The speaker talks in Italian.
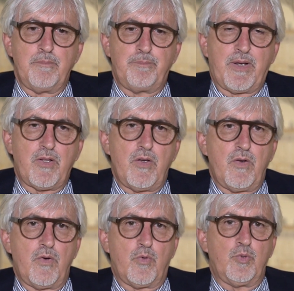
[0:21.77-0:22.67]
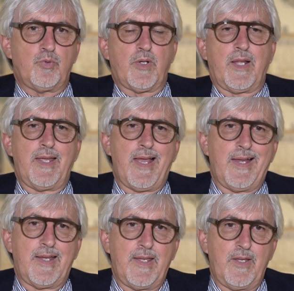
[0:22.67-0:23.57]
Però cultura è
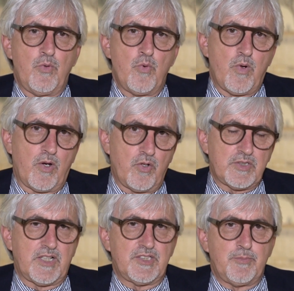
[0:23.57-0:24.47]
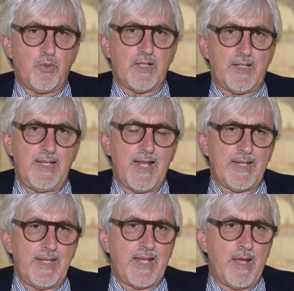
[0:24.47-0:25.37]
anche un qualcosa che si può
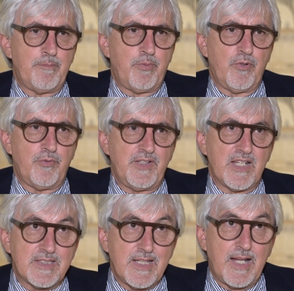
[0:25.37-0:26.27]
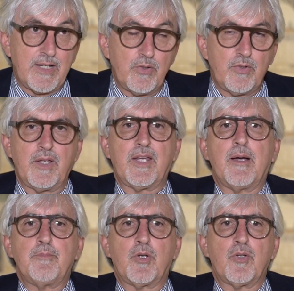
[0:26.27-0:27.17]
declinare in campo finanziario e in
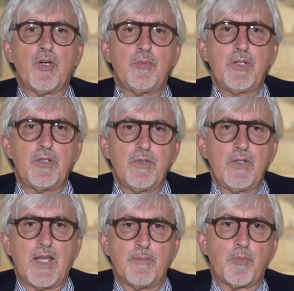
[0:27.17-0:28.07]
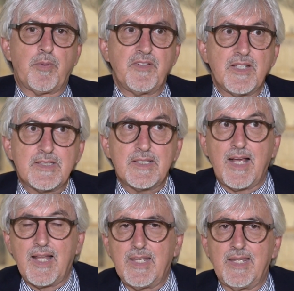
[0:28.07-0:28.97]
campo economico, in campo
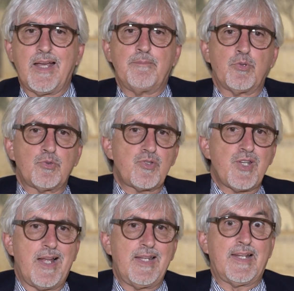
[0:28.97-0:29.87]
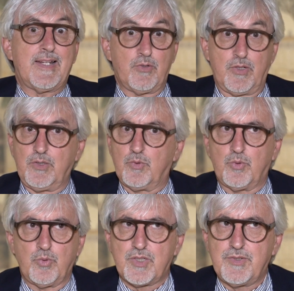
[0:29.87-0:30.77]
previdenziale, in campo sociale. Credo che di
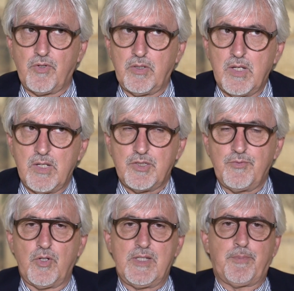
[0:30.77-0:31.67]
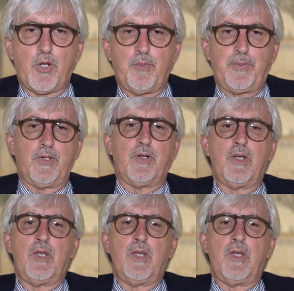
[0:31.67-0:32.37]
cultura ci, voglia, ci voglia proprio.